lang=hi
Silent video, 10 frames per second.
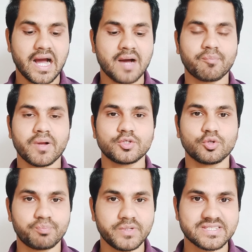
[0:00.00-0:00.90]
आपका जो
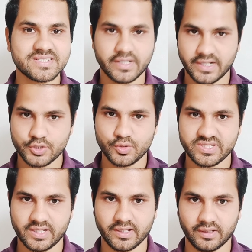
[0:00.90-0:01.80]
पीएचडी
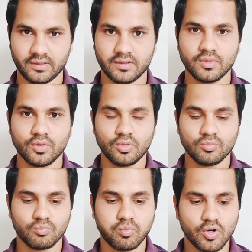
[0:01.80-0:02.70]
ग्रेजुएशन है
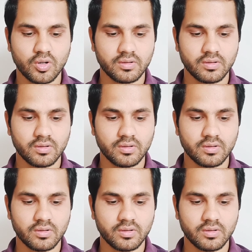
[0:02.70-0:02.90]
वो